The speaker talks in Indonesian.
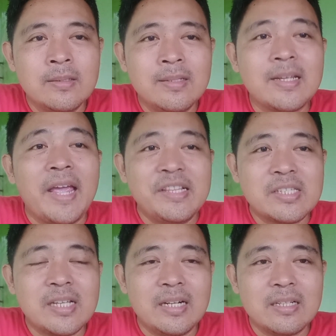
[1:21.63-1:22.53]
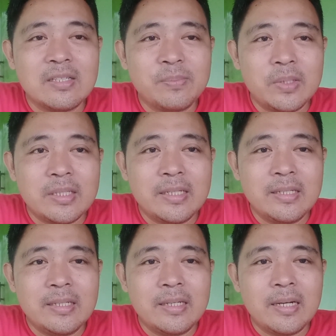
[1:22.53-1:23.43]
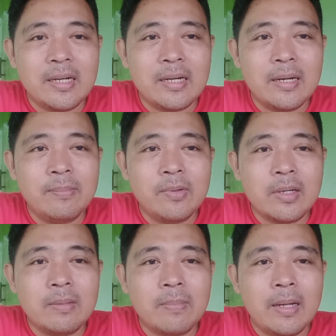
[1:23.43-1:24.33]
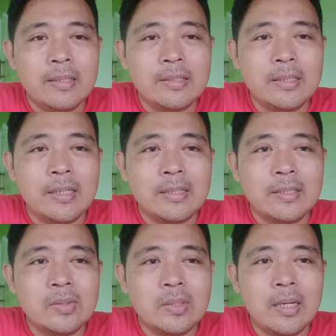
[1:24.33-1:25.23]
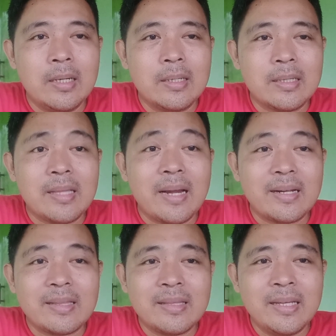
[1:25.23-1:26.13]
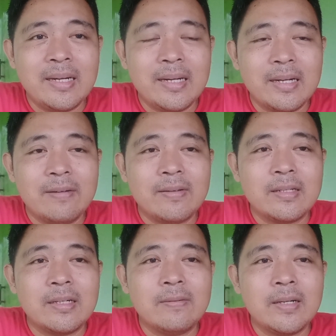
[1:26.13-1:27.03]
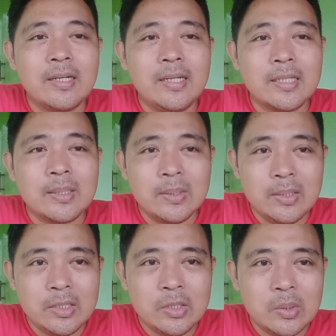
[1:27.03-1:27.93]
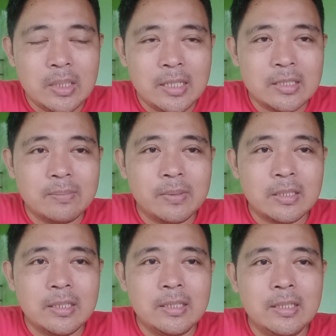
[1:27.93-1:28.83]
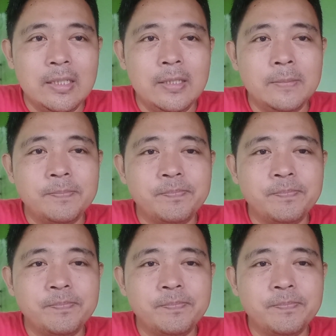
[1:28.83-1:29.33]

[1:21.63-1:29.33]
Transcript: di cancel seperti ini ya karena mungkin panitianya juga ketar ketir ya kawan-kawan lihat kondisional seperti ini